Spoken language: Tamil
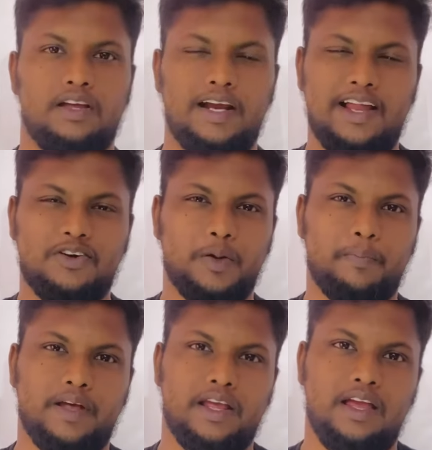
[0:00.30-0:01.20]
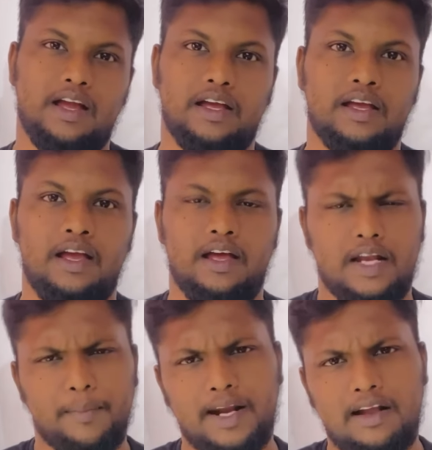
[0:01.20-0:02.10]
எல்லாருக்கும் ஒரு பெரிய கை
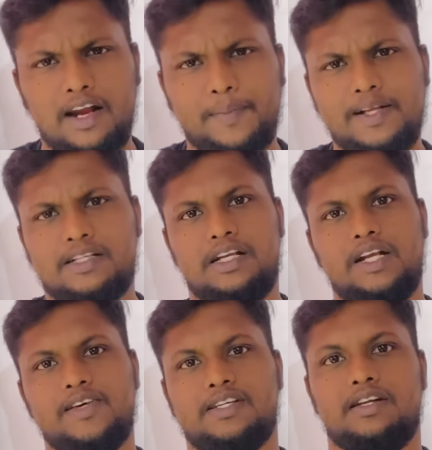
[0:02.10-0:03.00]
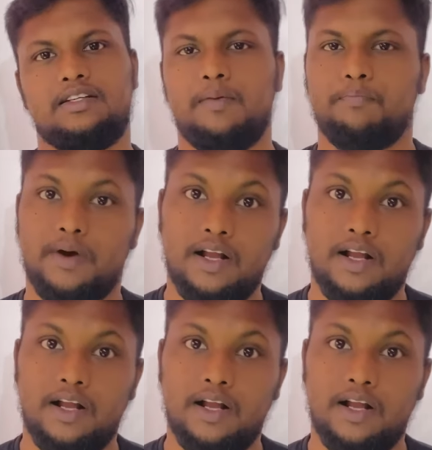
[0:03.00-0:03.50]
நம்ம எல்லாருக்குமே சின்ன வயசுலேருந்தே